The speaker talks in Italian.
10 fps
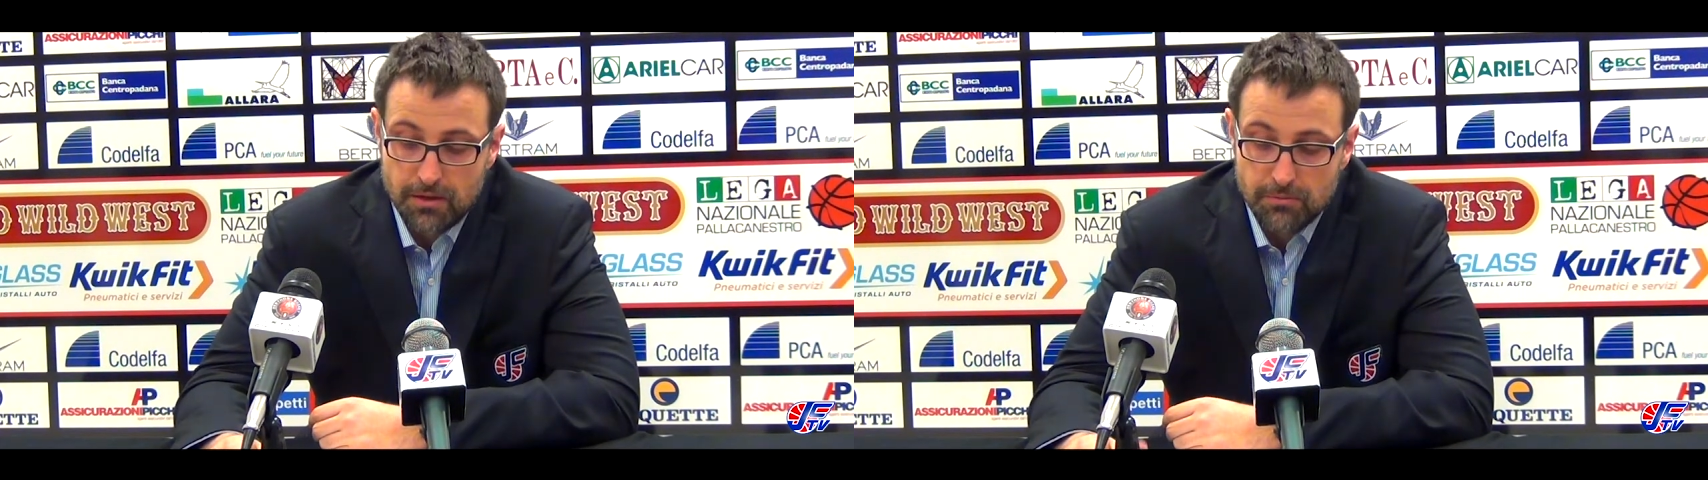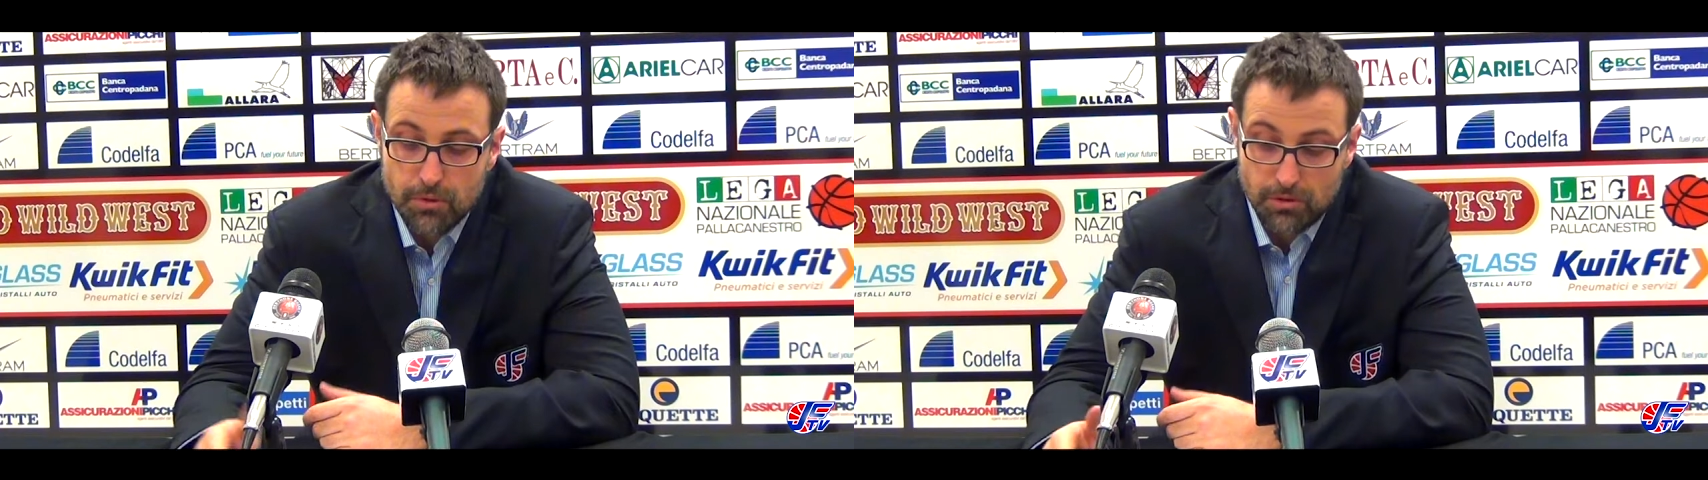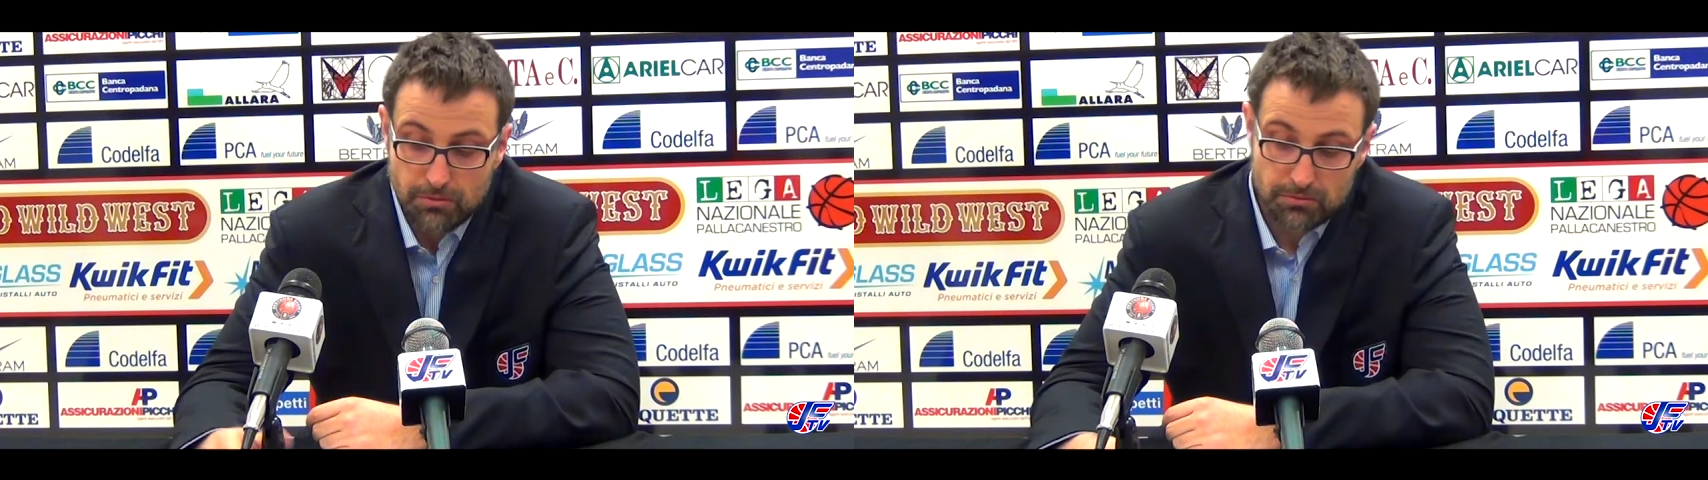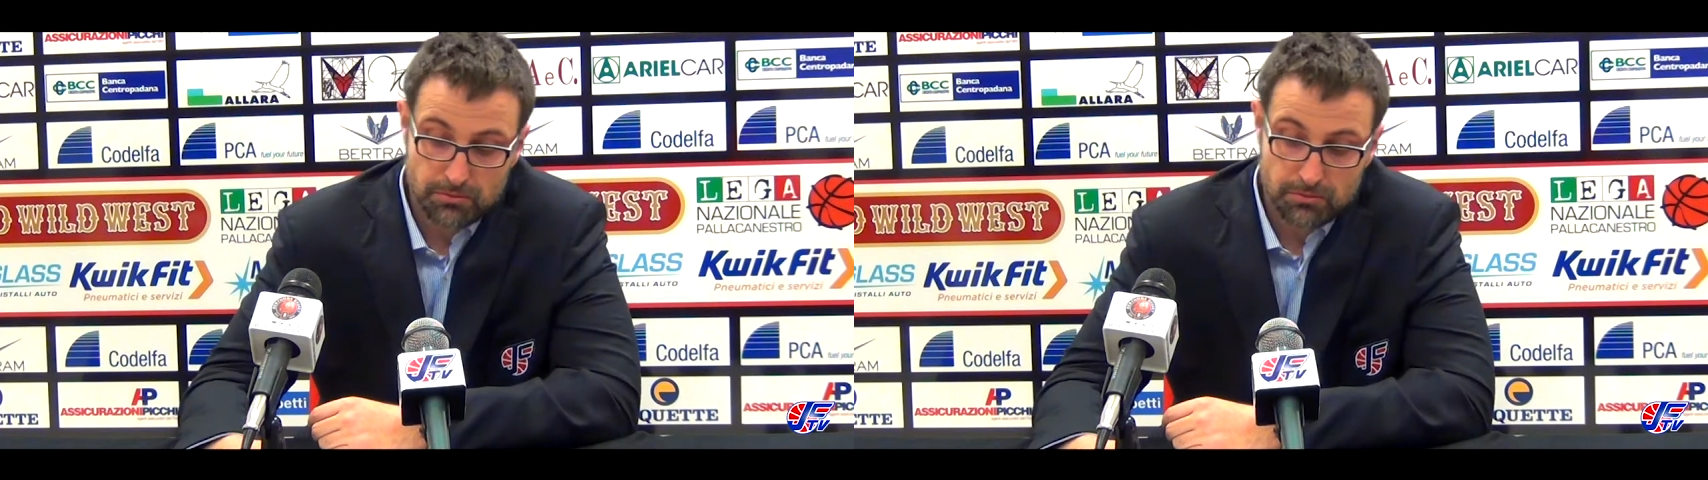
boh,